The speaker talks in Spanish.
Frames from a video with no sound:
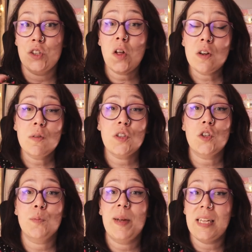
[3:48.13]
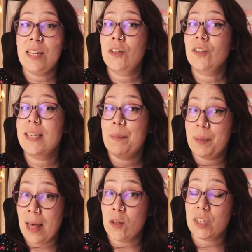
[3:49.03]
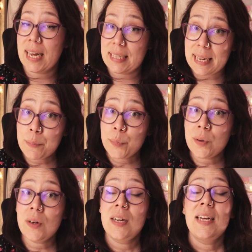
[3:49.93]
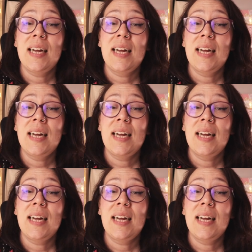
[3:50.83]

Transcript: todos nuestros pedidos enviados a tiempo